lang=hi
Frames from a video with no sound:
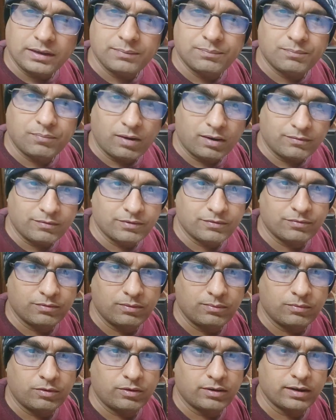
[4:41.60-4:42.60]
ही
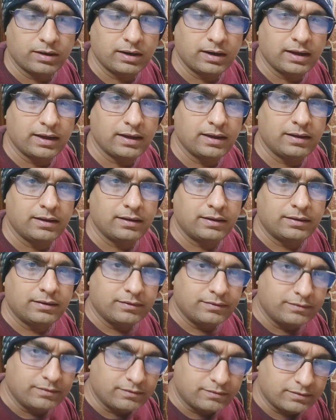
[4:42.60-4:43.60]
पावरफुल मॉडल है
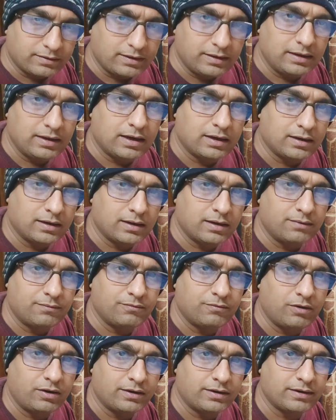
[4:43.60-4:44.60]
जिसकी अगर
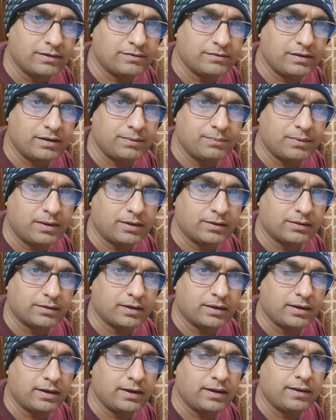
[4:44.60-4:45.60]
हम वाटेज की बात
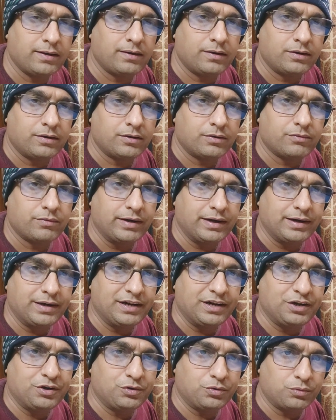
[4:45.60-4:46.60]
करें
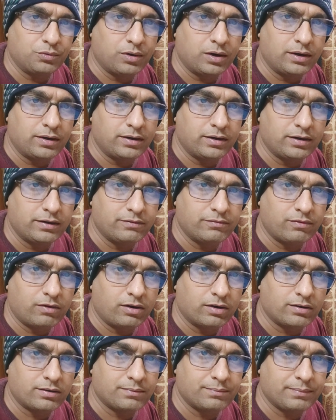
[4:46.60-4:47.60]
ट्वेंटी टू हंड्रेड
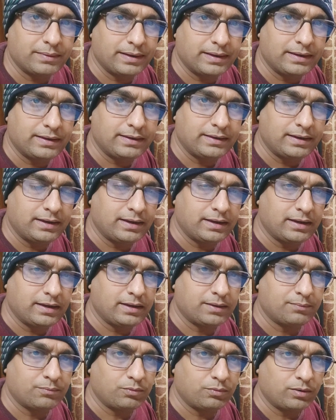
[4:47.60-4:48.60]
वाट में
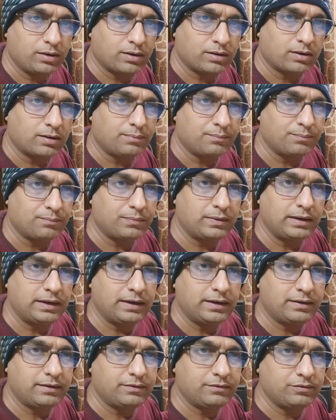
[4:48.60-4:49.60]
ये पूरा
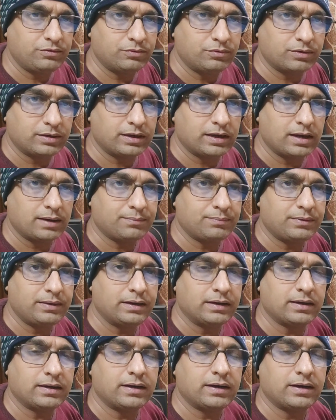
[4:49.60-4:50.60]
कंप्लीट जो कि आप
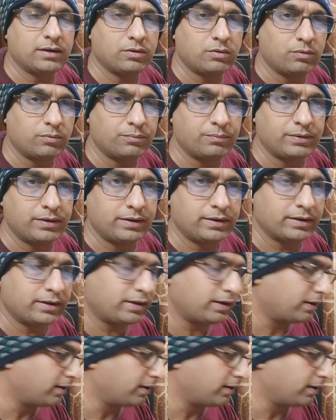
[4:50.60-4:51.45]
देख रहे हैं होम थिएटर